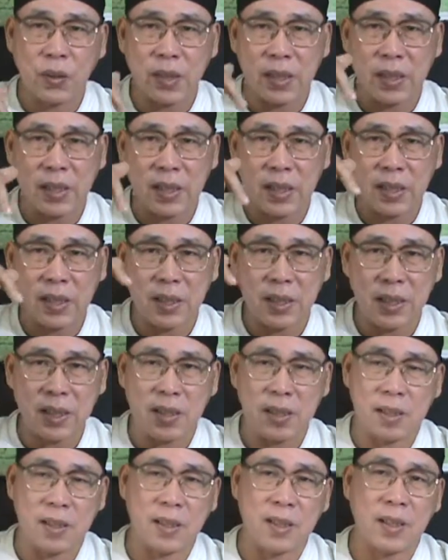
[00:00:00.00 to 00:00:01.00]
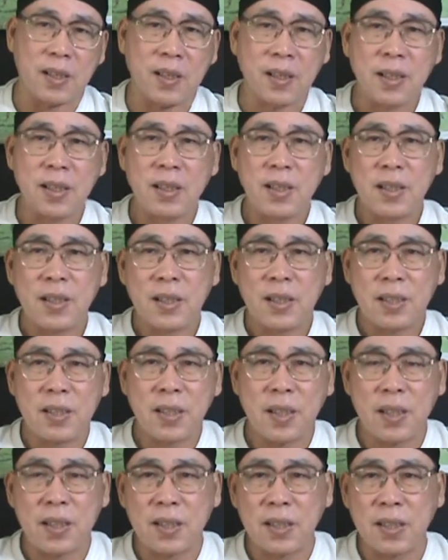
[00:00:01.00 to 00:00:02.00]
谓 CNC 的指令，
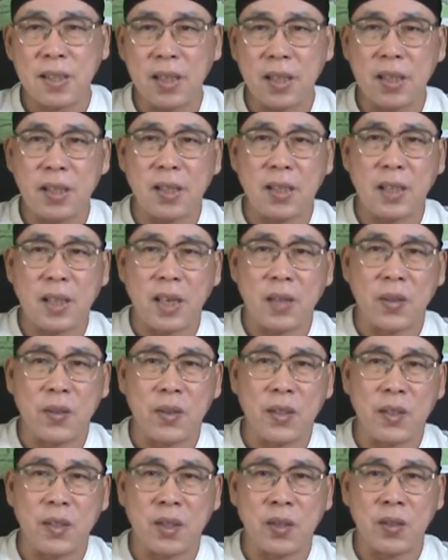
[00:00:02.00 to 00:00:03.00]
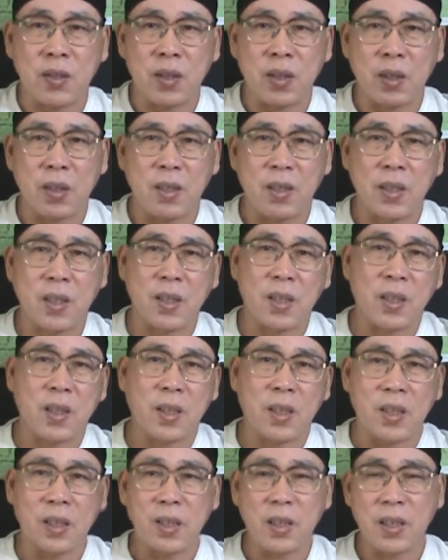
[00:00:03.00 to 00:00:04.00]
这个这个以前还有一个叫做那
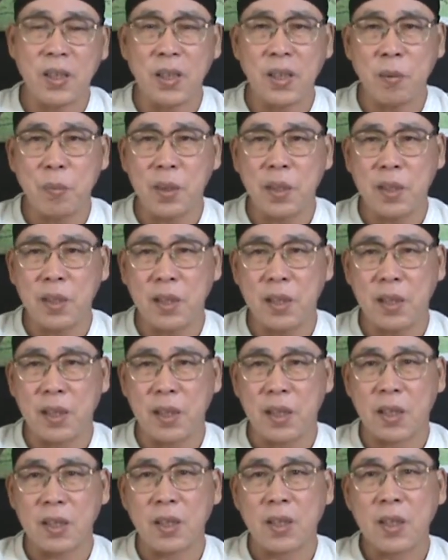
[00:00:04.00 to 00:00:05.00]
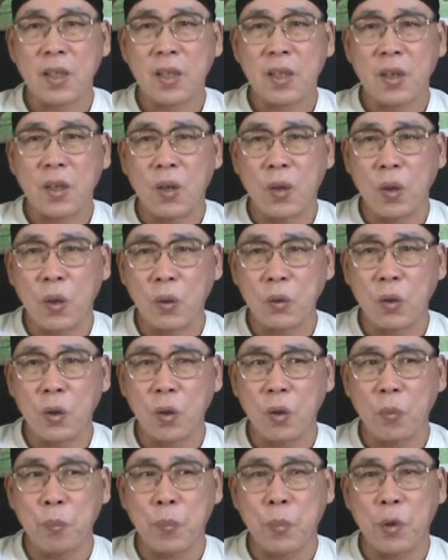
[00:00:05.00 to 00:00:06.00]
个 APT
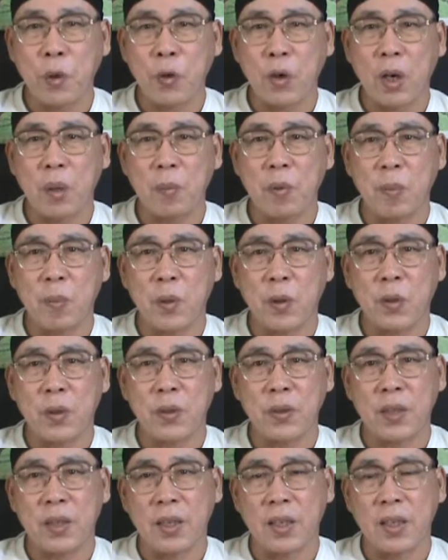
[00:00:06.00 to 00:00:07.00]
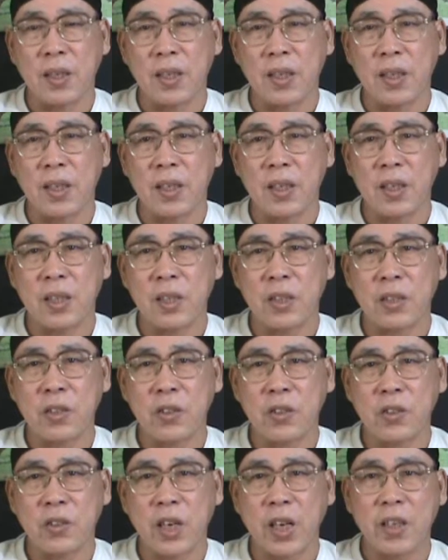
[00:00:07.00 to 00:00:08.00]
呢，Auto Programmable 呃
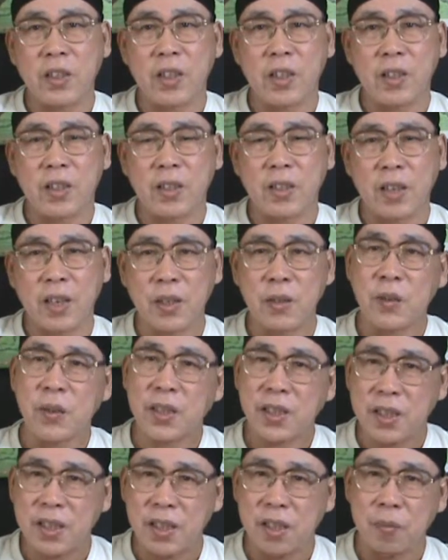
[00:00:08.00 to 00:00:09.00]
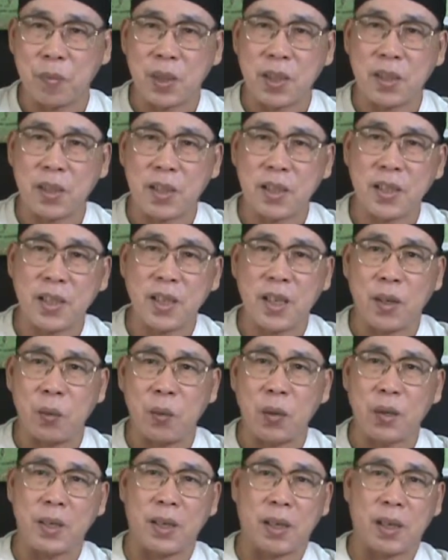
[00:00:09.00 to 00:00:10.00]
Technique，还有一个这个名称，现在
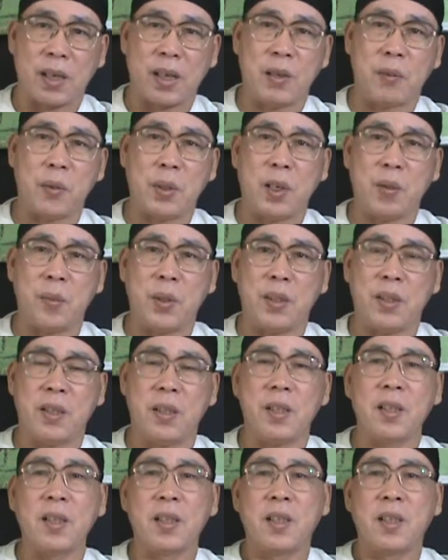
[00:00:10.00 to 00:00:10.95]
如果讲 AAPT。